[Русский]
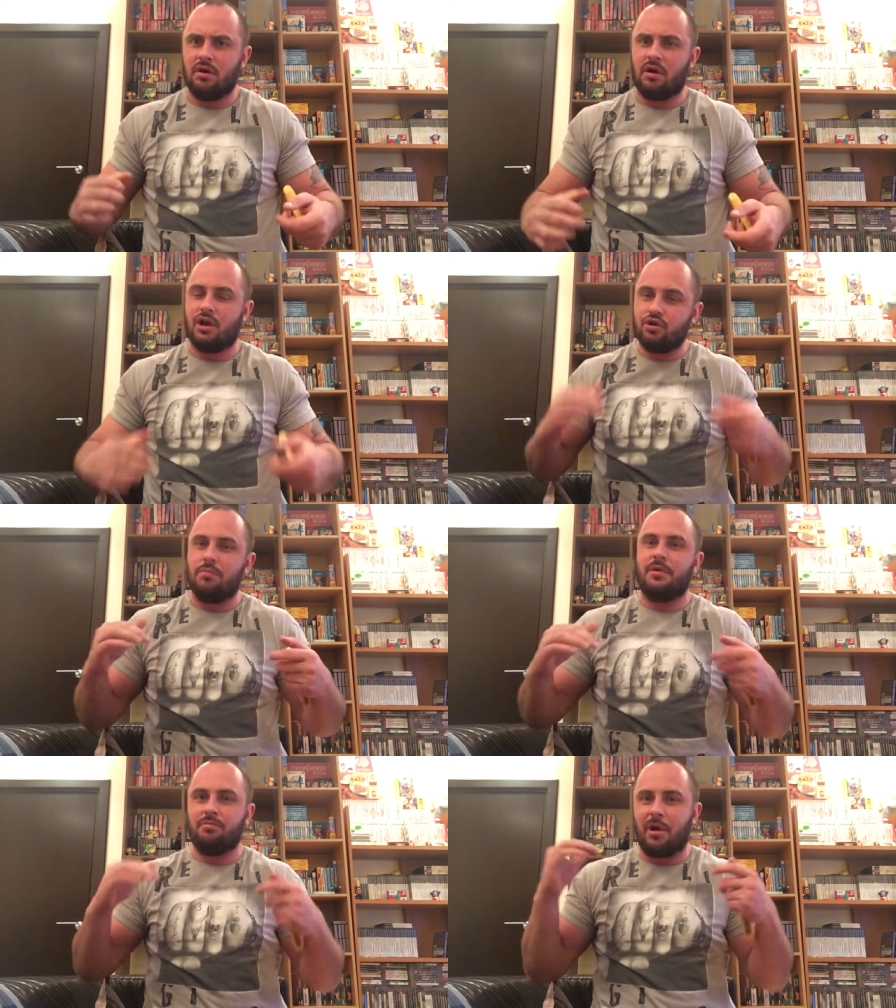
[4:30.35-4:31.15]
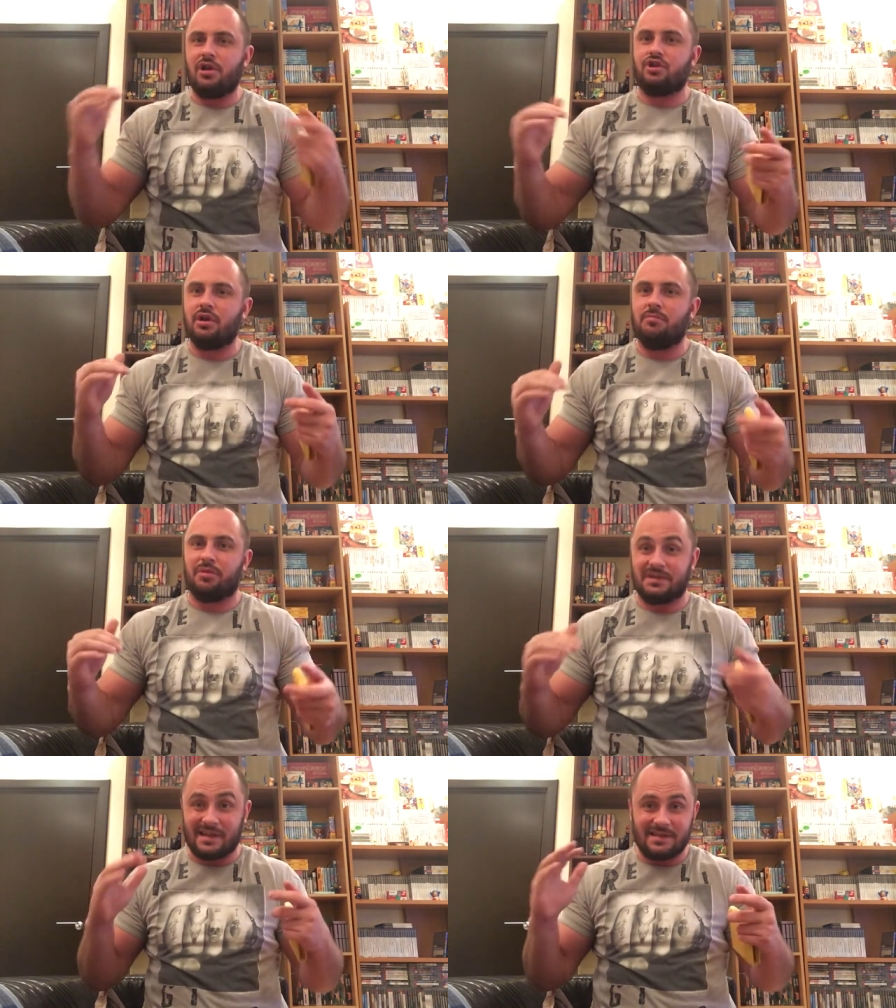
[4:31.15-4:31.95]
хочу быть большим,
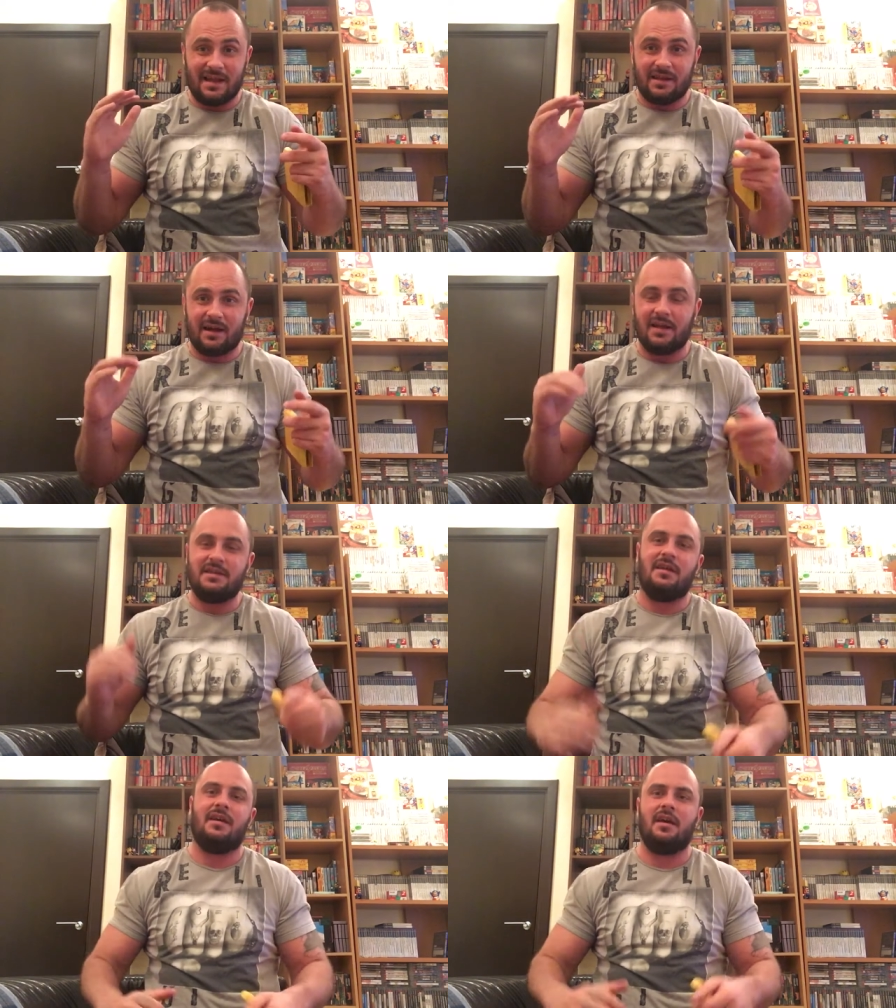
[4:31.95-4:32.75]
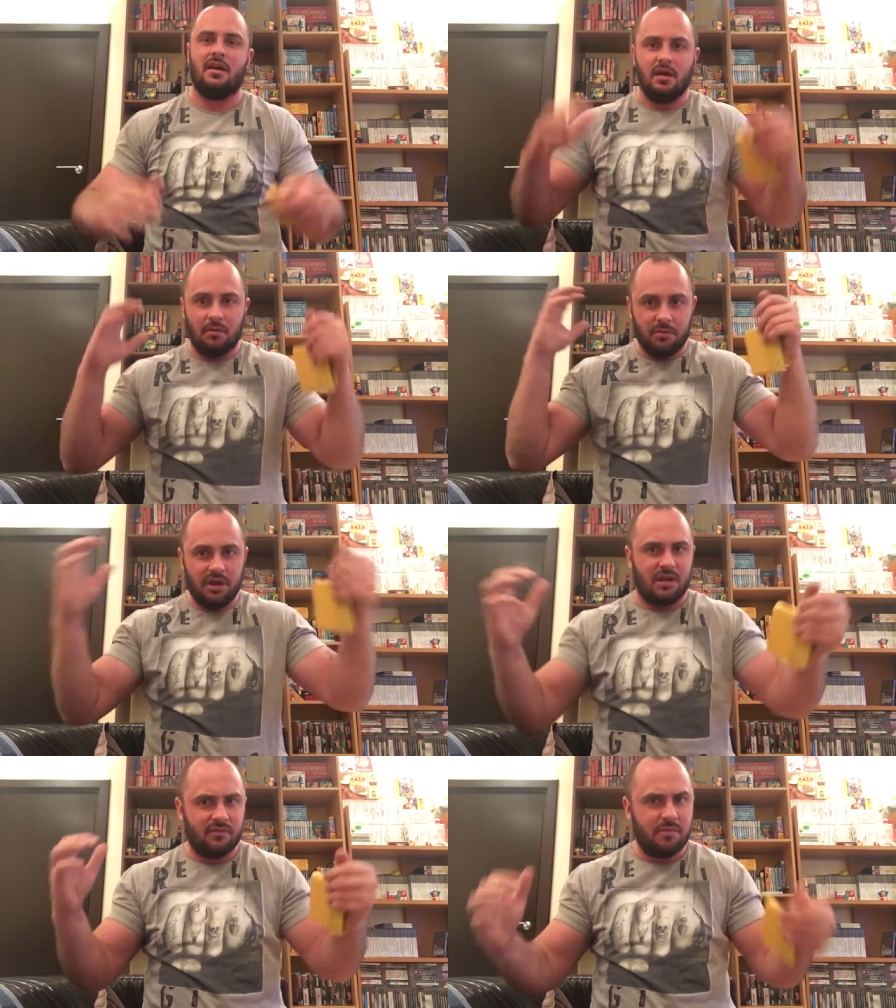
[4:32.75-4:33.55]
подсознательно хотел, и мне
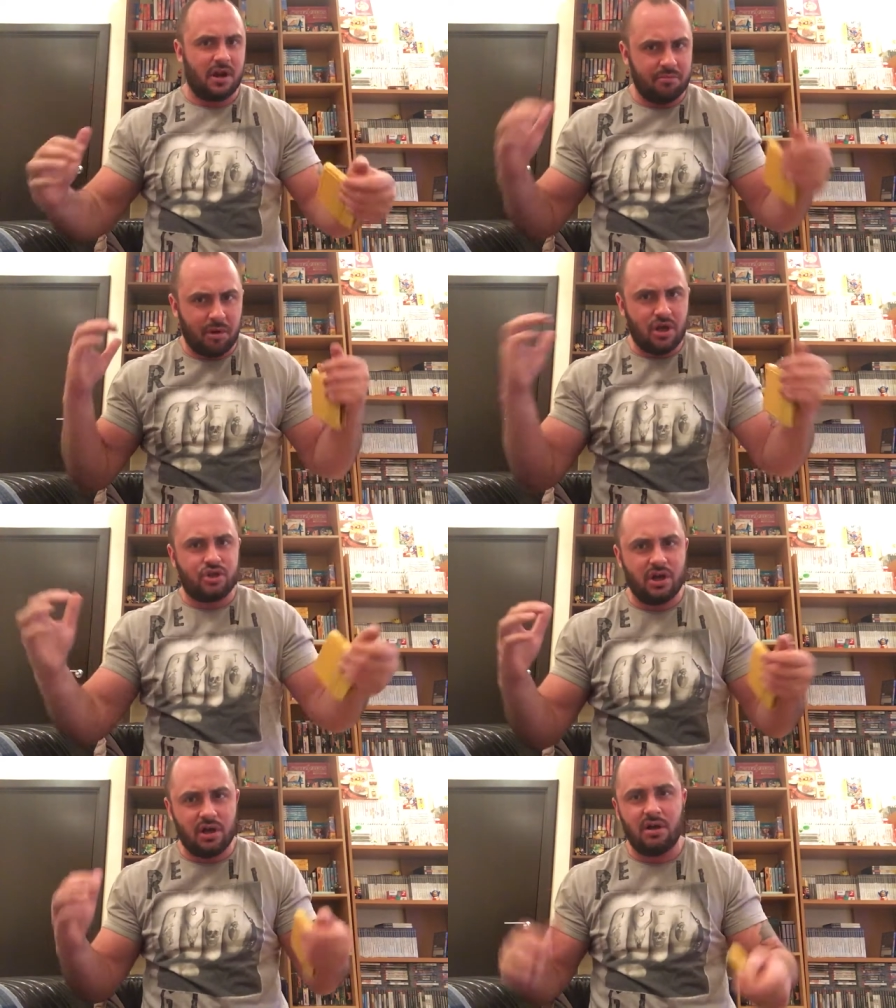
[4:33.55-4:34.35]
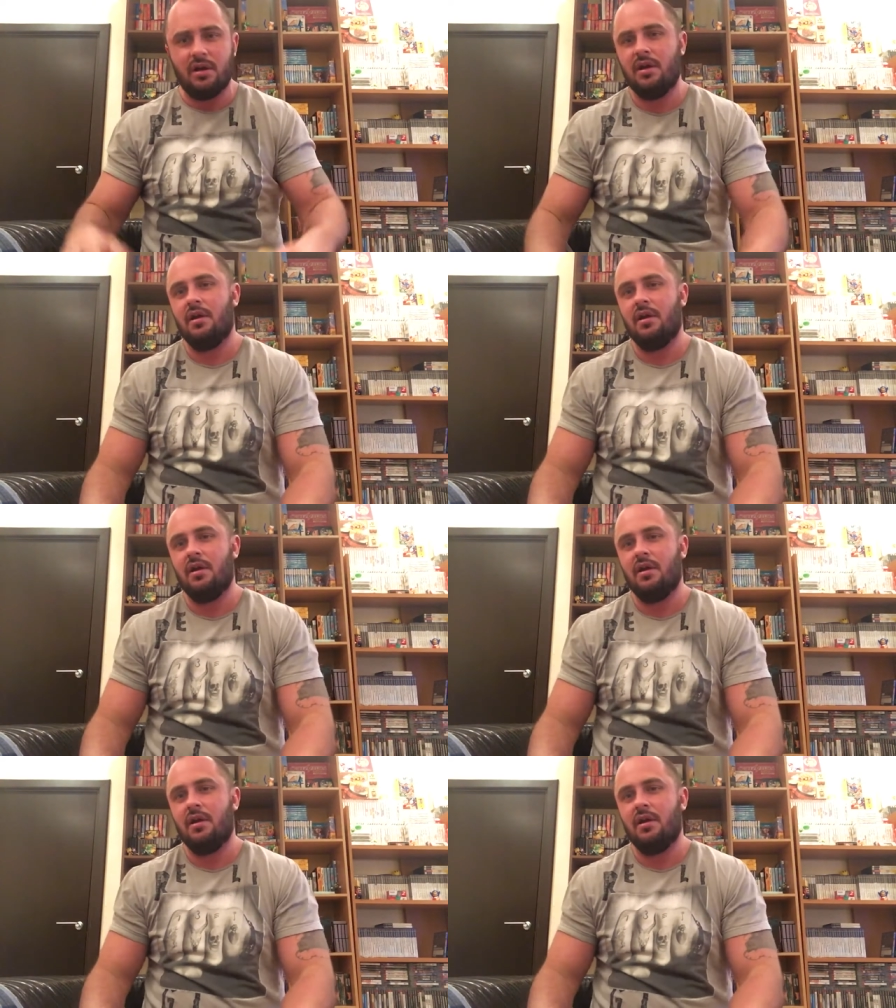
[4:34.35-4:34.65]
надо выбирать больших,